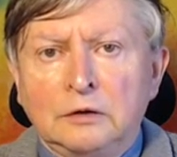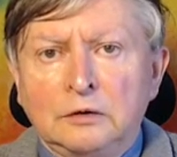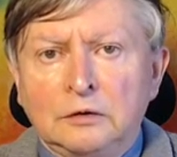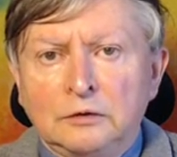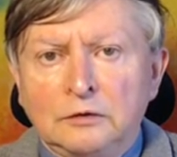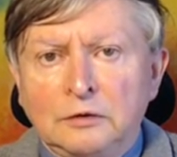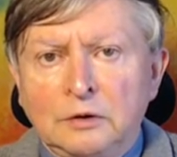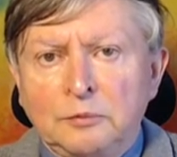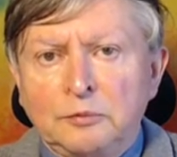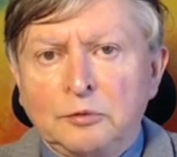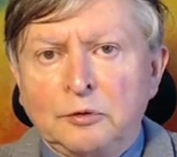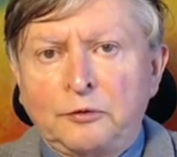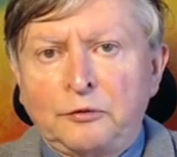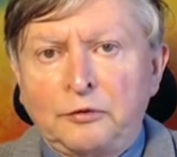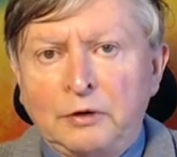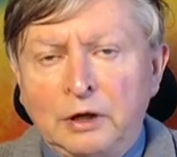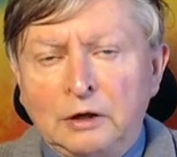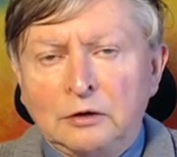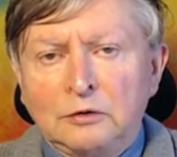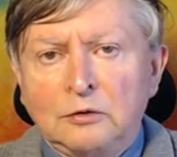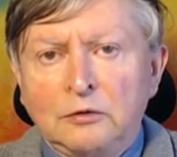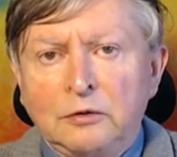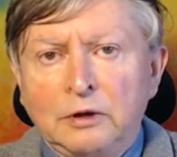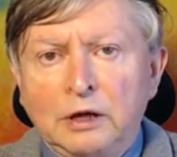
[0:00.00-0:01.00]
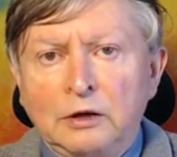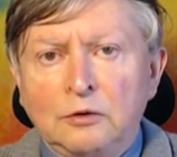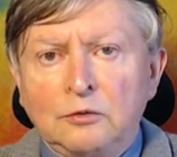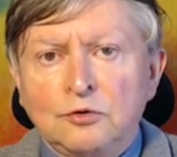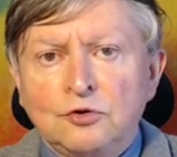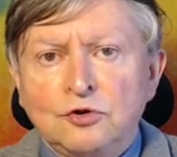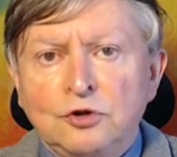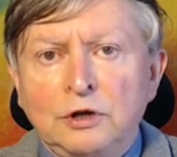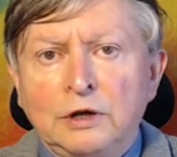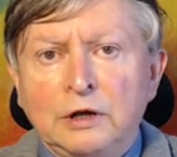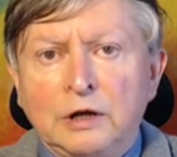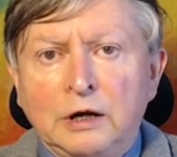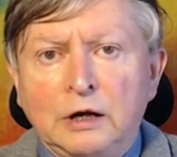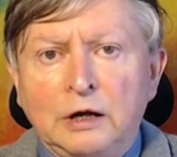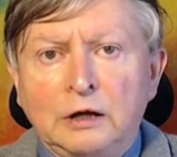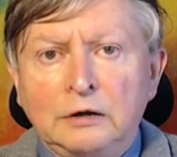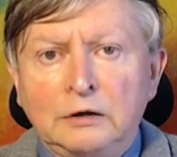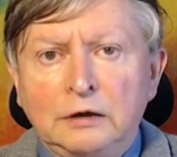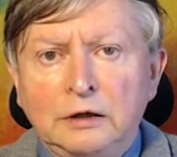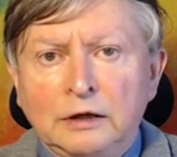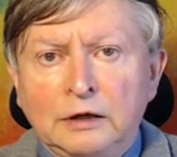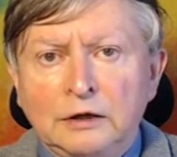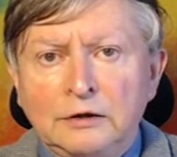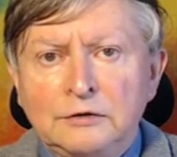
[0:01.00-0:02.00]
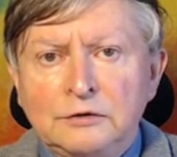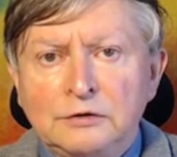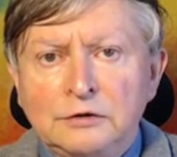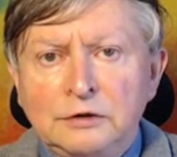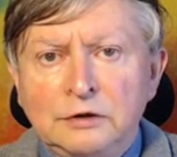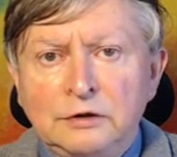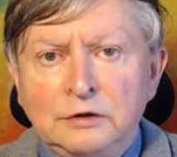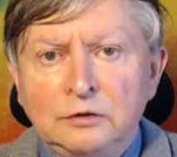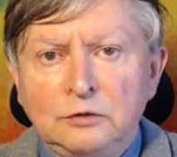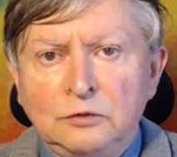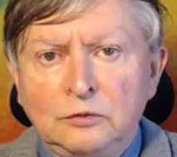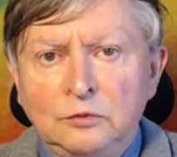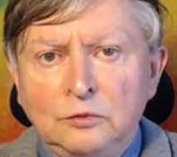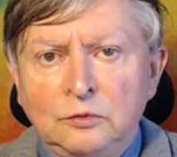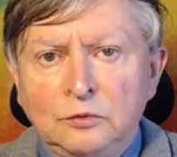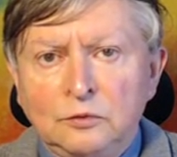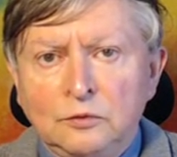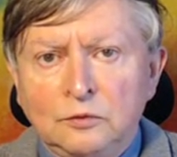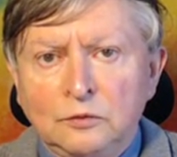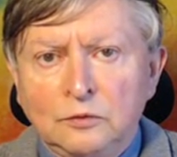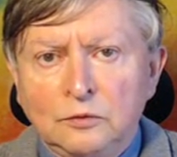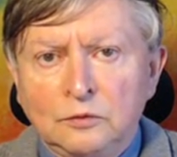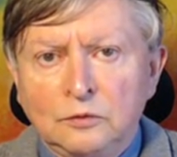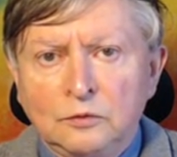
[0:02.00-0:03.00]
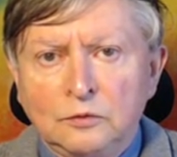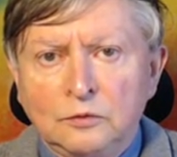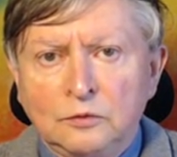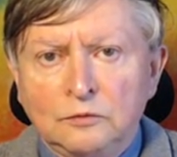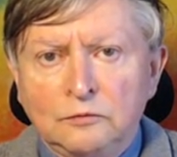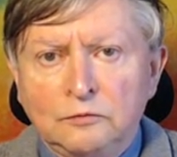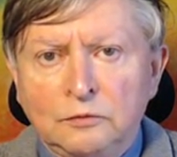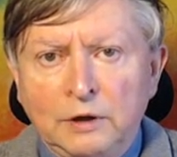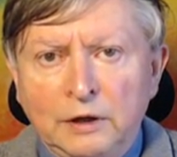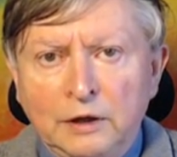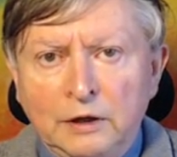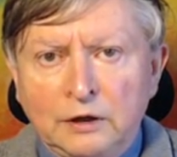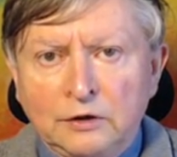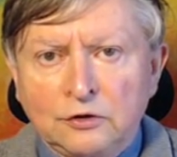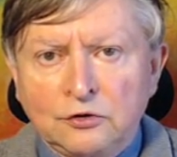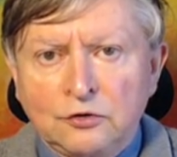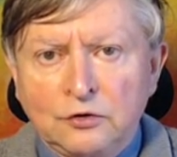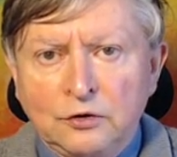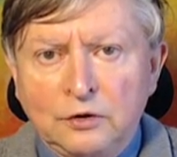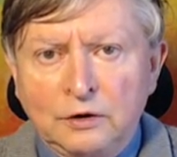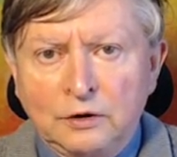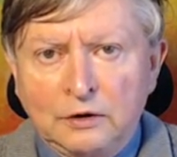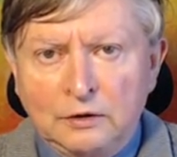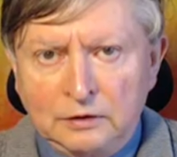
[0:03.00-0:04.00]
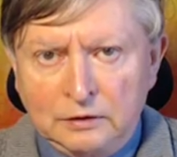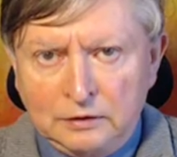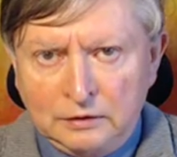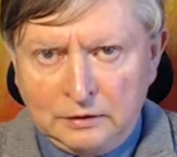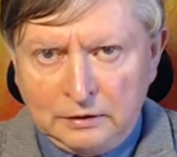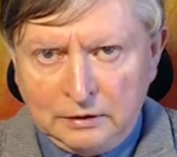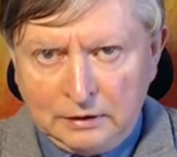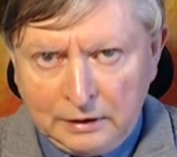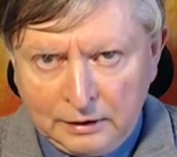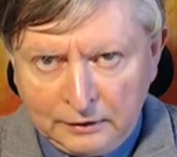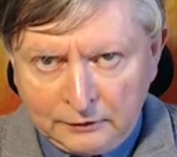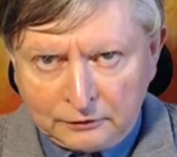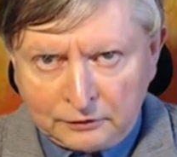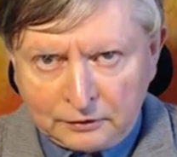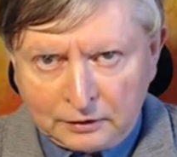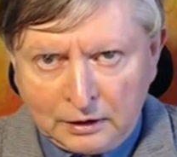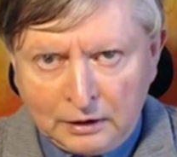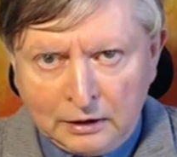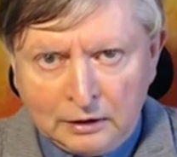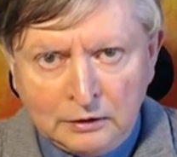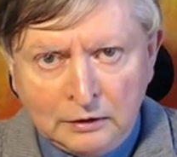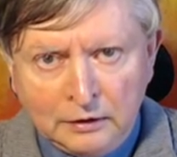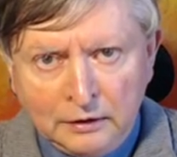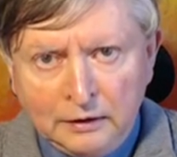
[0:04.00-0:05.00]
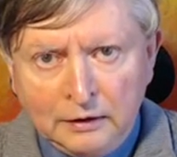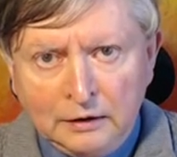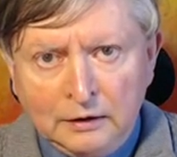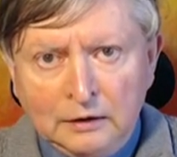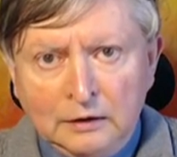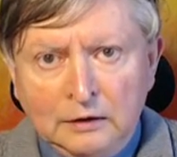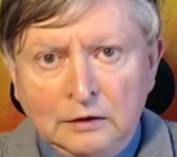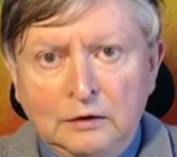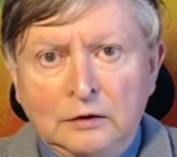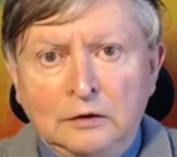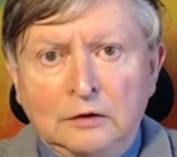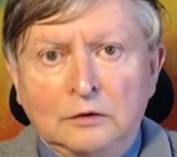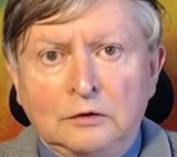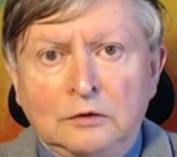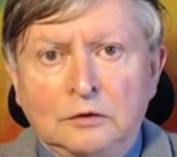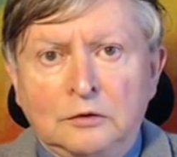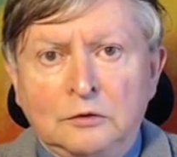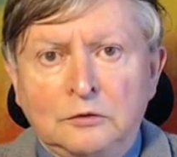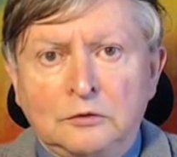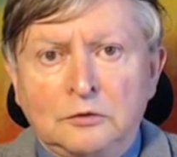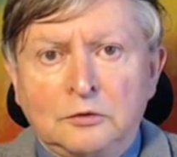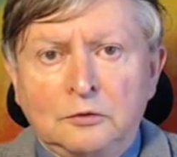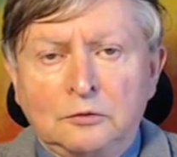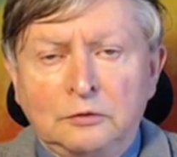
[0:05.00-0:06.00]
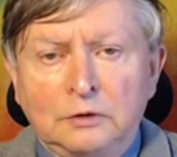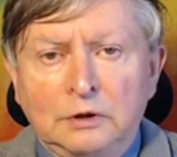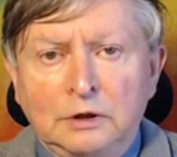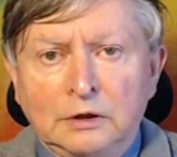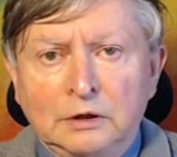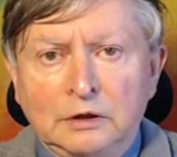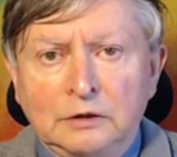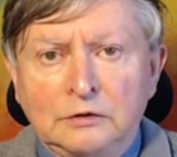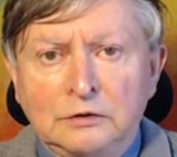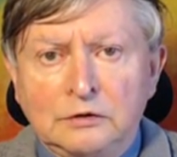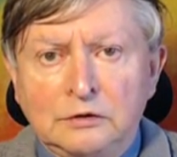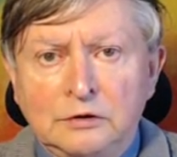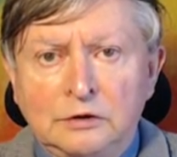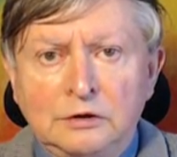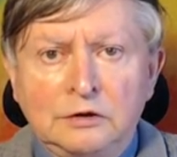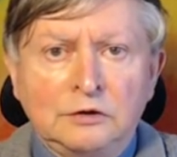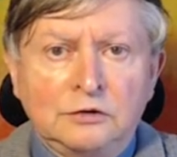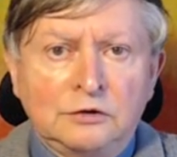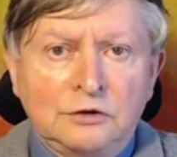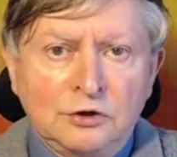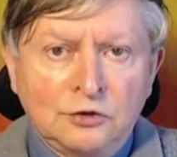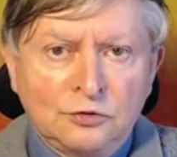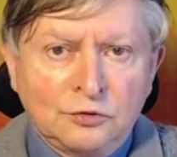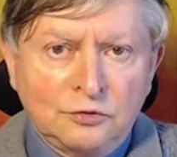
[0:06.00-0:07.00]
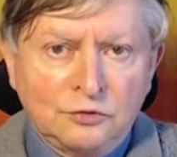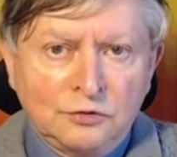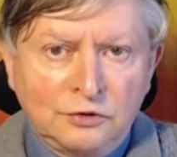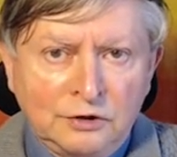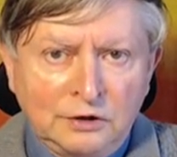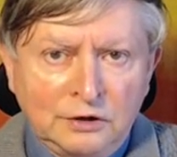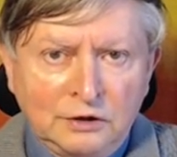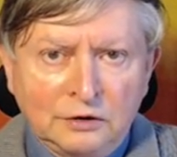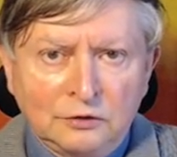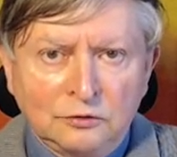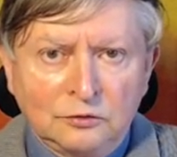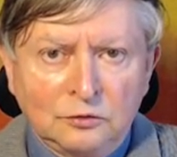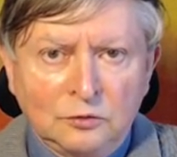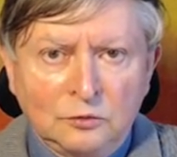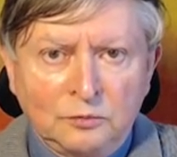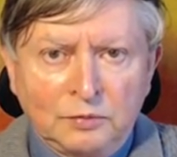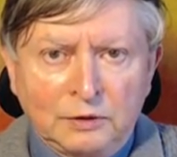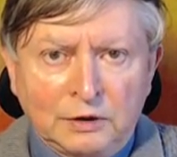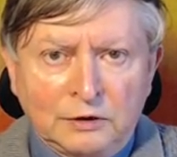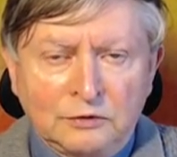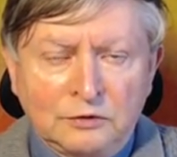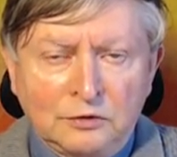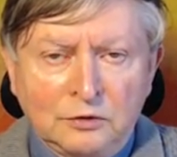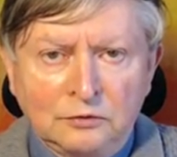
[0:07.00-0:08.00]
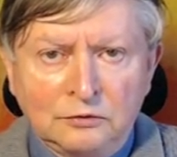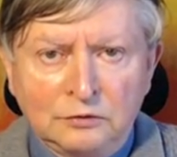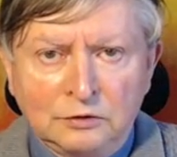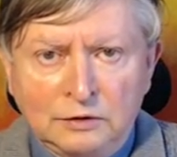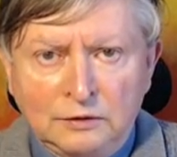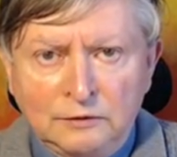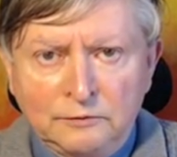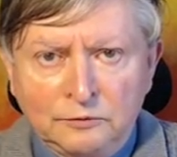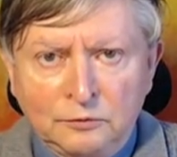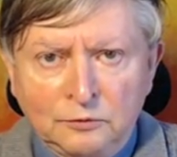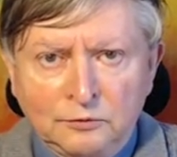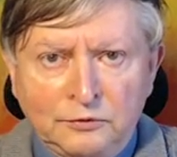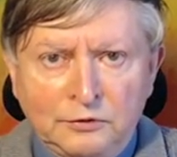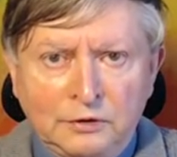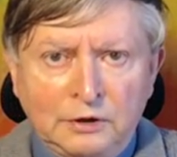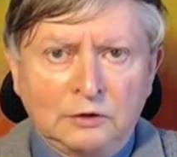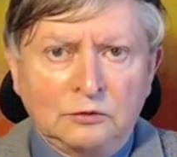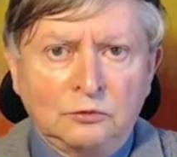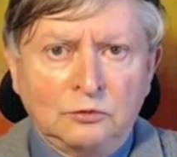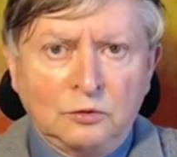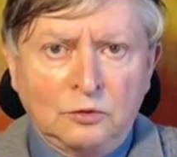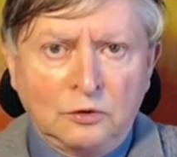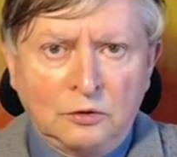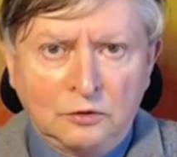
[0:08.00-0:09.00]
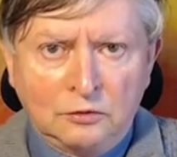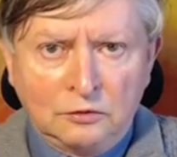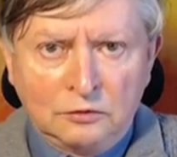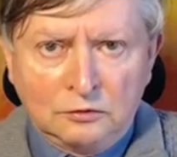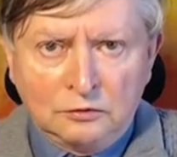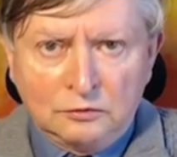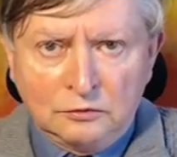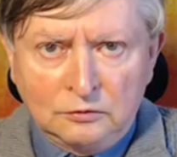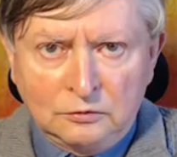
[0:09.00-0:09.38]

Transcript: C'est pour ça qu'en règle générale, les récits de voyage astral, ce sont des récits, si j'ose dire, de personnes qui font ça durant